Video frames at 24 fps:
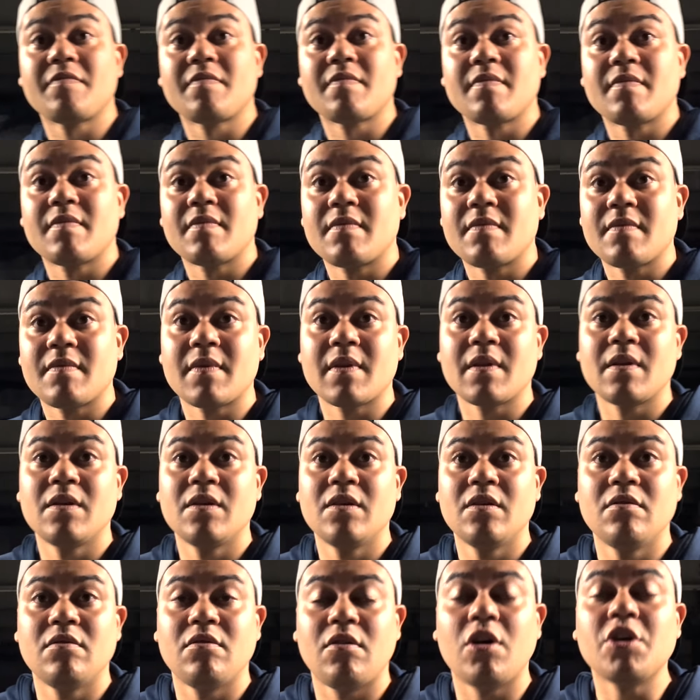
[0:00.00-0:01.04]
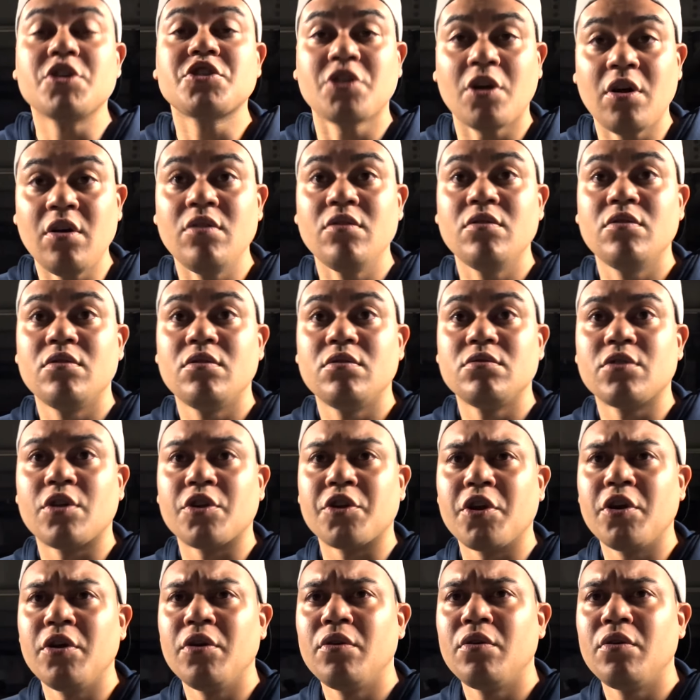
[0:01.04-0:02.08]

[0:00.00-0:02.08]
明日空いてる明日、うん、なんで